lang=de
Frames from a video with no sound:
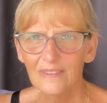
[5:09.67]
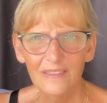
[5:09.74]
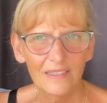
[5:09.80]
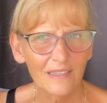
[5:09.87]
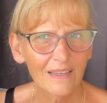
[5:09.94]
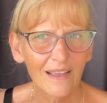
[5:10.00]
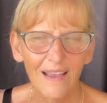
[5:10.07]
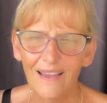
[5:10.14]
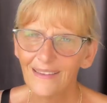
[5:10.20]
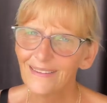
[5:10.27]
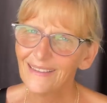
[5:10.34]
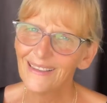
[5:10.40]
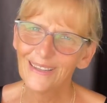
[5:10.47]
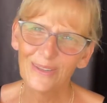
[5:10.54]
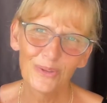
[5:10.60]
circa ein
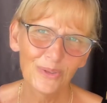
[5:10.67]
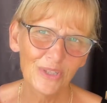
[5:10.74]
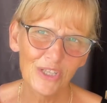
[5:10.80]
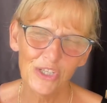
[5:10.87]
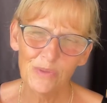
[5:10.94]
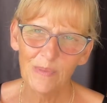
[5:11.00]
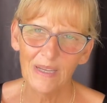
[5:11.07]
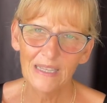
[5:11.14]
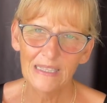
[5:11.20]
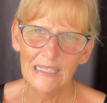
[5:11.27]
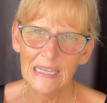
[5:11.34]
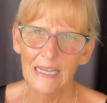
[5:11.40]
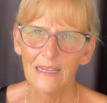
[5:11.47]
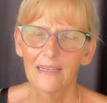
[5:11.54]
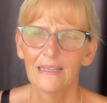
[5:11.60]
Jahr, noch nicht mal ein
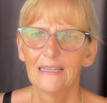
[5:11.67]
Jahr,